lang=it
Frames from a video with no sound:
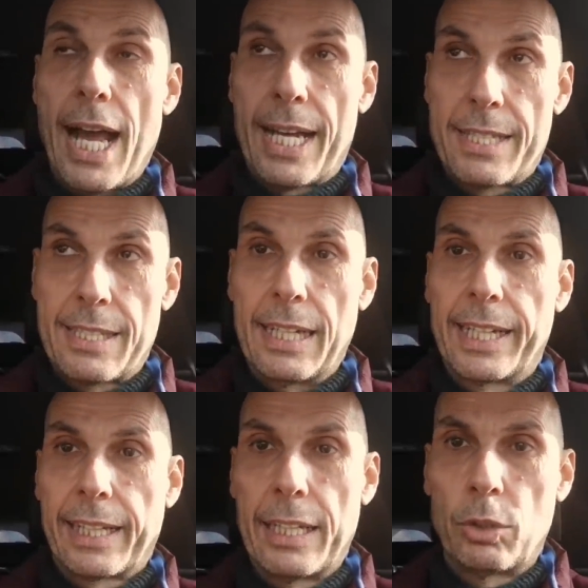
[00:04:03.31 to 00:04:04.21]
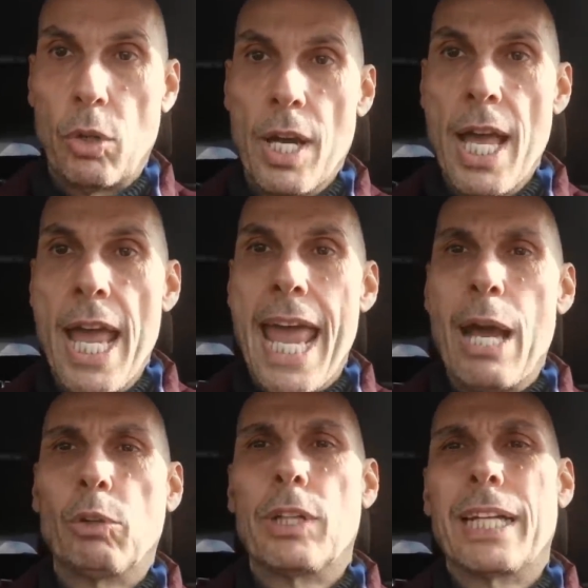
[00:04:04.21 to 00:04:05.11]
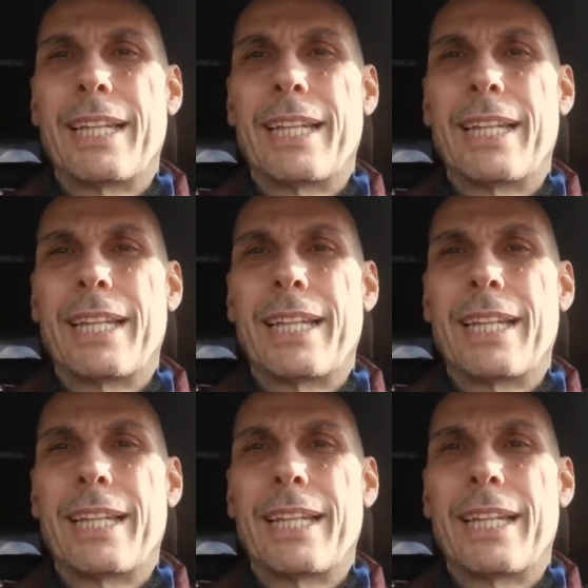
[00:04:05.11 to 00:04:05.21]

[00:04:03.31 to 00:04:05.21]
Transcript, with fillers: anche se Allegri ha detto è uno degli